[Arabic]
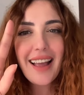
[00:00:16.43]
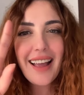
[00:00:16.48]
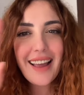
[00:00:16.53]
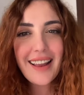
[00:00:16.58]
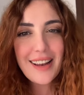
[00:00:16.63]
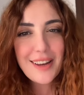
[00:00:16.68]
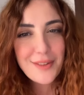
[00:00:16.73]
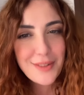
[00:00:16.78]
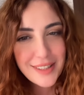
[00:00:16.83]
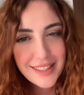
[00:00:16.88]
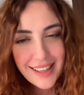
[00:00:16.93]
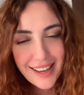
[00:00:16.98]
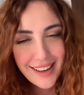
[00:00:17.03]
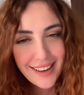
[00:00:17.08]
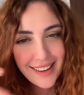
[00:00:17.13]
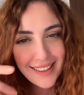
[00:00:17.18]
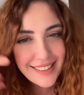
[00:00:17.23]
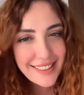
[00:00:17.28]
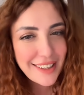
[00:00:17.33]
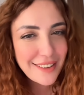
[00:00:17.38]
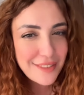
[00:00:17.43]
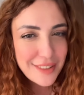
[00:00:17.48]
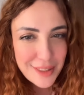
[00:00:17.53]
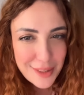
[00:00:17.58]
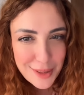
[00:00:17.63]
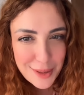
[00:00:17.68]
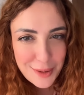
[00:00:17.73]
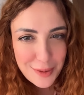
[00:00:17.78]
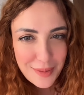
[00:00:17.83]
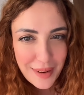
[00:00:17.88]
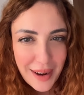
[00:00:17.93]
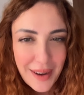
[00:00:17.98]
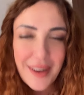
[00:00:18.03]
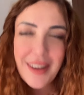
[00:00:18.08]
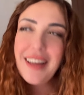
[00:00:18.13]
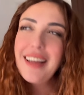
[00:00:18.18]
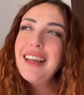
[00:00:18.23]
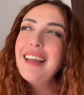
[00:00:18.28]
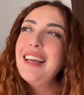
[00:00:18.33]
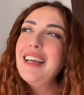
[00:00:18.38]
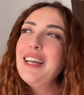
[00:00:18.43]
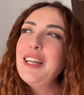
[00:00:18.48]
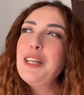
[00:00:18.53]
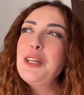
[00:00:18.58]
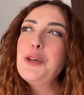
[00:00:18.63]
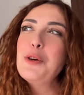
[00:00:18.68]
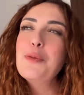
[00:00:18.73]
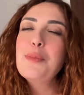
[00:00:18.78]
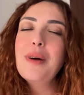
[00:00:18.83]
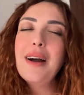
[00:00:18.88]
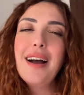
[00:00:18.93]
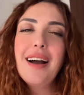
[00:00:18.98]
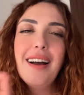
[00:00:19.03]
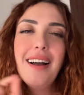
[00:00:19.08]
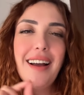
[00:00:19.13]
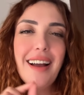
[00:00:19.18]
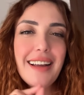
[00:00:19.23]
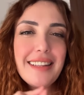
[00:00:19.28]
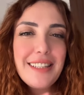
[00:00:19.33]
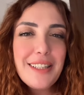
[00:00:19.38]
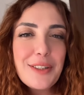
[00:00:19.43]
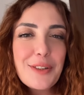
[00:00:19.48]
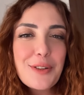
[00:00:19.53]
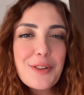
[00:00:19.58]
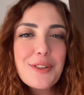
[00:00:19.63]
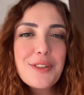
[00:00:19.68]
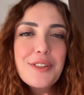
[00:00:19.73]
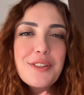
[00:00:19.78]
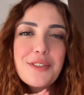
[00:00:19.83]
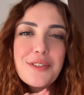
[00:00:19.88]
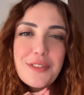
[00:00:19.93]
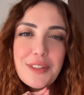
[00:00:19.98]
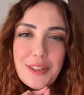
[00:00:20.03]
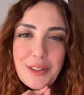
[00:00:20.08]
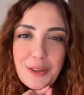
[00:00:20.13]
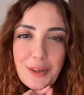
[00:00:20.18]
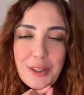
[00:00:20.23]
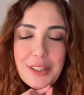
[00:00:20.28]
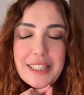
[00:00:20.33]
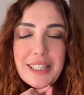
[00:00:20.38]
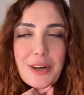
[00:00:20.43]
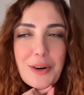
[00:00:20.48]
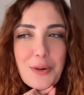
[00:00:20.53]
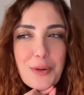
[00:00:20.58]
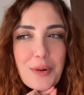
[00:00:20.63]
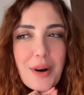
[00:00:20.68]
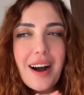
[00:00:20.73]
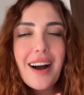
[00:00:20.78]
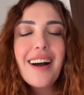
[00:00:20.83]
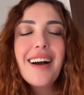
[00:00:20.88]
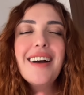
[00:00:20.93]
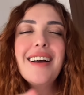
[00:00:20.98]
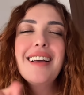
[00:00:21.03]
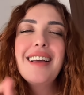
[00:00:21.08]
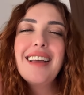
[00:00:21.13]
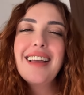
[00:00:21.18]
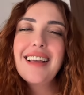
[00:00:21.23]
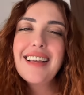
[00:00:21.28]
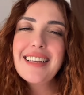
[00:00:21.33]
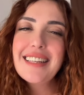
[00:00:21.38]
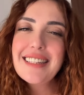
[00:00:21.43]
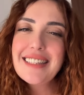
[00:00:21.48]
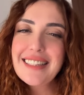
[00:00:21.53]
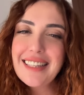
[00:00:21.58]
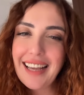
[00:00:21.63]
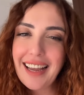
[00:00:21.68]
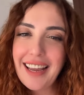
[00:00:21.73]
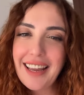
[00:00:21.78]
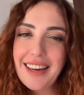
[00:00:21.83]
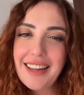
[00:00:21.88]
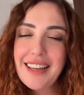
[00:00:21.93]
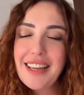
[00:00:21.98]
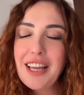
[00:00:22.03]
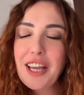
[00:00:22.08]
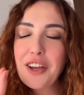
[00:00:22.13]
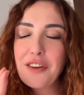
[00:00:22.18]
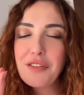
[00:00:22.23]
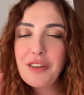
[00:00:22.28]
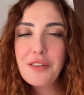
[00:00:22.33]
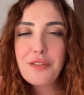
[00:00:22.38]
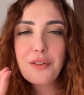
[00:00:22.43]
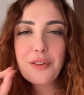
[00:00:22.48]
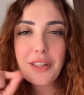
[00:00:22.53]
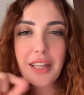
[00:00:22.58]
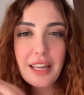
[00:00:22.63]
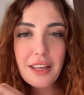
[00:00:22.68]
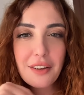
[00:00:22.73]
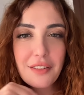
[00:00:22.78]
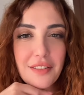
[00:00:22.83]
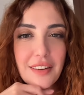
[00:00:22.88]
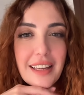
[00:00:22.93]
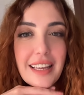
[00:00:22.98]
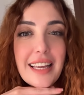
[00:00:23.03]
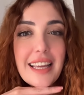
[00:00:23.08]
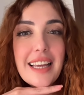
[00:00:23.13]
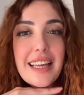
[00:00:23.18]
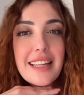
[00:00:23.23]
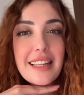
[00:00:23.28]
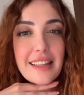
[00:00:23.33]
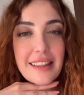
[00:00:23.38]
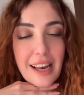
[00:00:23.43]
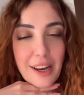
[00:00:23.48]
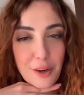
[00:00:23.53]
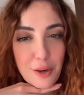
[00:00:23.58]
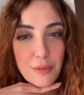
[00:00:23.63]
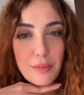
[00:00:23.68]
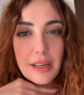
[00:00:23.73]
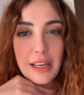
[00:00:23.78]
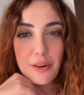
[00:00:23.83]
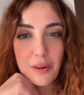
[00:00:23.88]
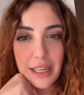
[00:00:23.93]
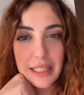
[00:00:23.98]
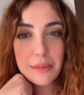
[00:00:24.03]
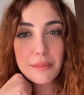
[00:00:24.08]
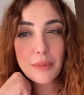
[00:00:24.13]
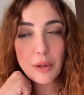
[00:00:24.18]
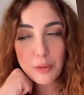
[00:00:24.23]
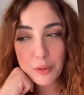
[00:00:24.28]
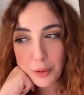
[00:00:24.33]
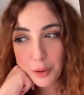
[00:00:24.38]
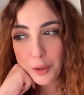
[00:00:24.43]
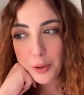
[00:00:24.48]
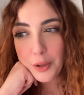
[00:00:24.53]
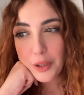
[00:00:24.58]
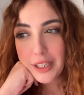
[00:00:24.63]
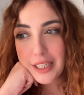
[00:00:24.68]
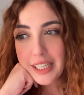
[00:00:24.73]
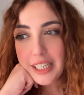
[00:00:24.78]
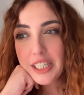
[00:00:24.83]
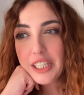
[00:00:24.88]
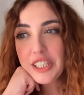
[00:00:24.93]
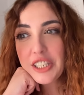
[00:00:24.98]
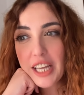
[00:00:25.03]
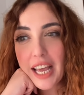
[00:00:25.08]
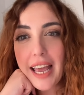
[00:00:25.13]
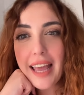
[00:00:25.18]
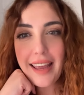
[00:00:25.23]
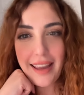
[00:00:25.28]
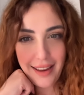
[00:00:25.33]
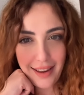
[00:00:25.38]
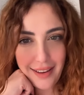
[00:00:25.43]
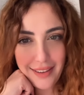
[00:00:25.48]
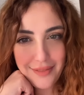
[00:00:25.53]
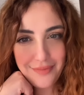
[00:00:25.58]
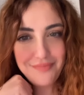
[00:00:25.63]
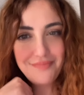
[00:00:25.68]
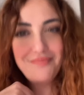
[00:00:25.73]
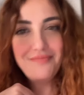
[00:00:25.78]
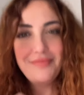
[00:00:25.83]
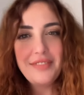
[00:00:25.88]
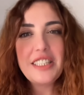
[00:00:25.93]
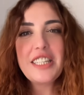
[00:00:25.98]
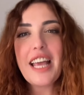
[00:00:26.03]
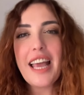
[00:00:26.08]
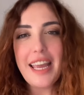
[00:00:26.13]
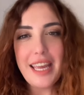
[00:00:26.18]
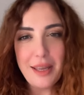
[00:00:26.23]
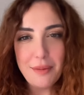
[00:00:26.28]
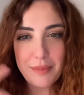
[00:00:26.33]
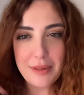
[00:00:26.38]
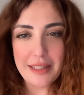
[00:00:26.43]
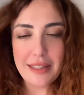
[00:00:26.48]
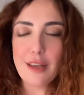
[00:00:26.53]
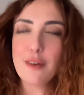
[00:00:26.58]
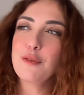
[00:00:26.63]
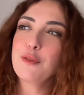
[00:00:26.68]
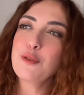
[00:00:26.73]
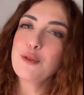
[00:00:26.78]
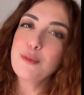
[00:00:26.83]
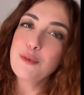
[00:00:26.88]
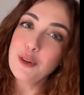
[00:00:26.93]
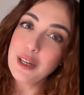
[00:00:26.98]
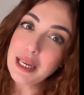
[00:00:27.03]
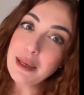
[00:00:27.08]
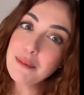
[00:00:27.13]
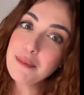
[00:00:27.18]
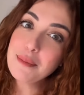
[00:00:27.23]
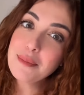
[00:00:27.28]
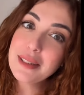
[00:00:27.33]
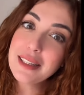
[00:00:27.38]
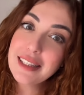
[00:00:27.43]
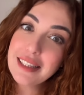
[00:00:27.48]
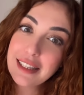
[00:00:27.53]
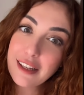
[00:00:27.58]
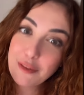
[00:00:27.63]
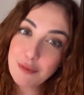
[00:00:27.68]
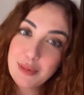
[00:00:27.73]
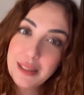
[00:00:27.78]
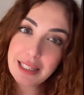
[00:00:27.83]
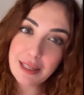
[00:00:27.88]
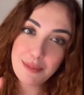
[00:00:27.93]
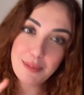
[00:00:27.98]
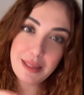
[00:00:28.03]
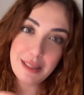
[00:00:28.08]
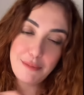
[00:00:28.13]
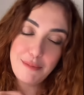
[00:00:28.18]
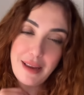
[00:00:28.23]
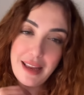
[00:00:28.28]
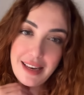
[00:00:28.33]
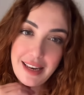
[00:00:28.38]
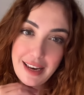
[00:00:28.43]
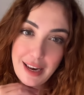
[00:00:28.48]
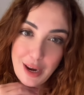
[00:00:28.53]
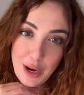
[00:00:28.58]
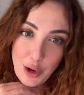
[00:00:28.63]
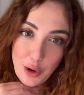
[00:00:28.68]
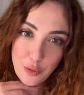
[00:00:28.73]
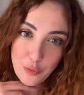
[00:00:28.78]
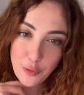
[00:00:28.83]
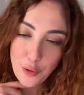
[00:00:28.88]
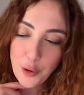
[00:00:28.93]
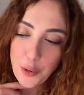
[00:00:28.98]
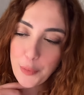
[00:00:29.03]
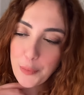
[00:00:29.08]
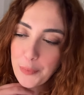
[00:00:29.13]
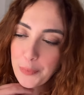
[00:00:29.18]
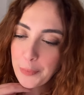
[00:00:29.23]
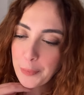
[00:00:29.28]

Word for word: اهلا وسهلا كيف نتوما اليوم غادي يكون فيديو حتى هو صغير خفيف وظريف نهضر لكم على واحد الموضوع شائع شائع بزاف ومهم بزاف بزاف بزاف اننا نعرفوه